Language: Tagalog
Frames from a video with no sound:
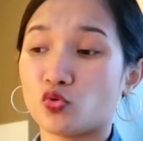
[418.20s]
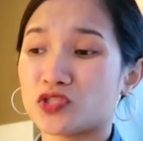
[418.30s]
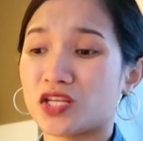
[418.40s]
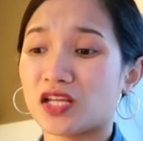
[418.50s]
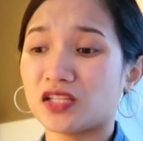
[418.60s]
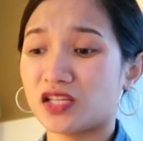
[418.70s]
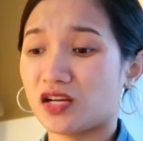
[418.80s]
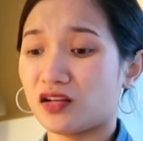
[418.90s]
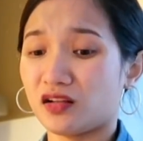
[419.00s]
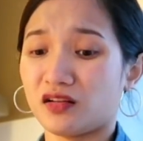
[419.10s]
doon sa dati
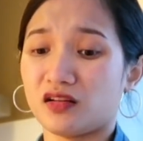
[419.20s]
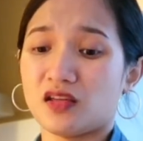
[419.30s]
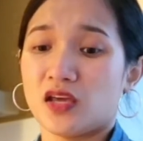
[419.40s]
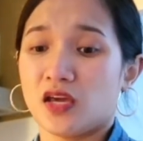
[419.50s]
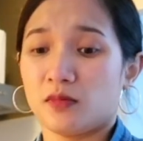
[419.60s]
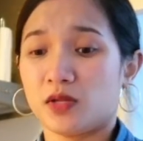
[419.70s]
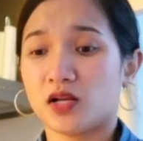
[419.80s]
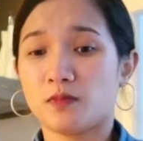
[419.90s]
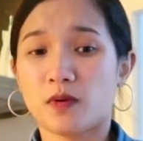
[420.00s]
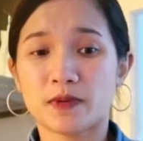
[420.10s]
niyang
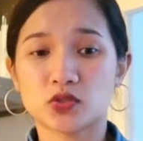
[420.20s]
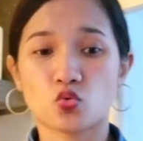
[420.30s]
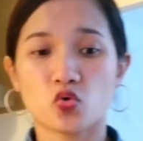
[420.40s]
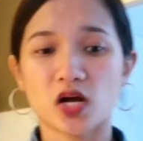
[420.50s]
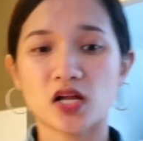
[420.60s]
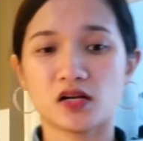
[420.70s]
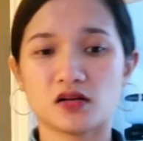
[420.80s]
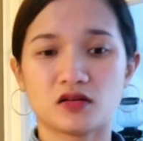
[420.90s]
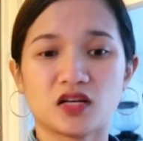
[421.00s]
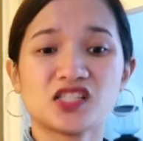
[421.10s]
pinagpapasukan.
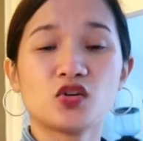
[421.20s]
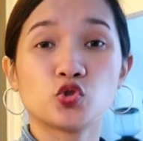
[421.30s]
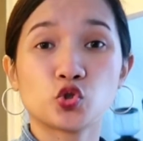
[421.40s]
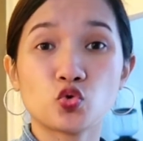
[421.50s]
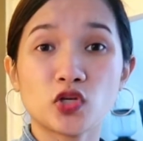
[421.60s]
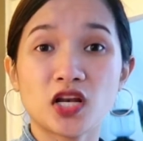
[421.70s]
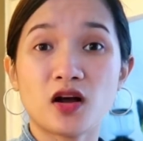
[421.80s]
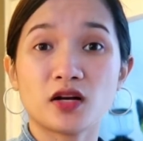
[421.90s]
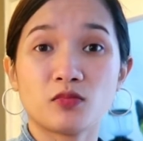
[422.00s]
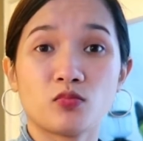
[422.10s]
Kasi gusto
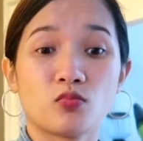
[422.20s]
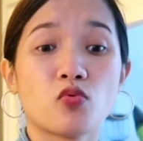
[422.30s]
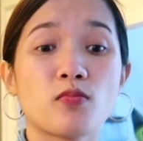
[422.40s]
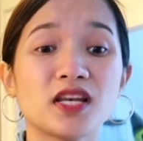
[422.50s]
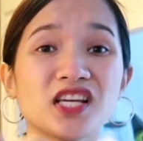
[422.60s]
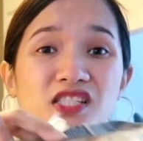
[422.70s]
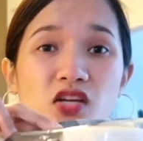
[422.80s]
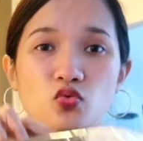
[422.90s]
nilang bumalik siya